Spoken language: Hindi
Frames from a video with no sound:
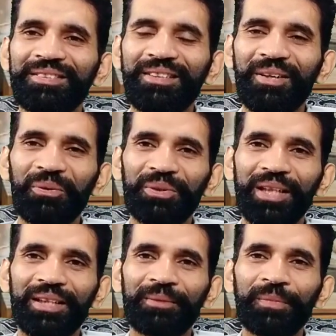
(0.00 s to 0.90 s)
स्टार्ट हो
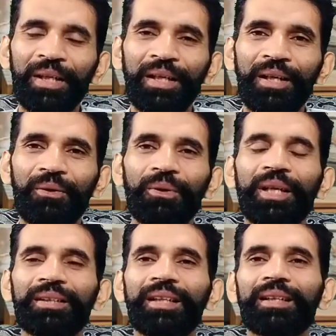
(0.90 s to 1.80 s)
जाएगी वो
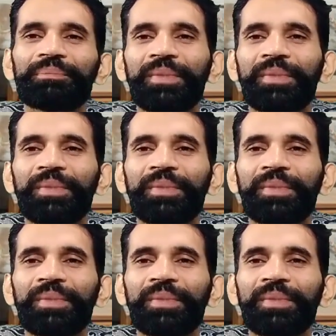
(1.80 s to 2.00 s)
एक ना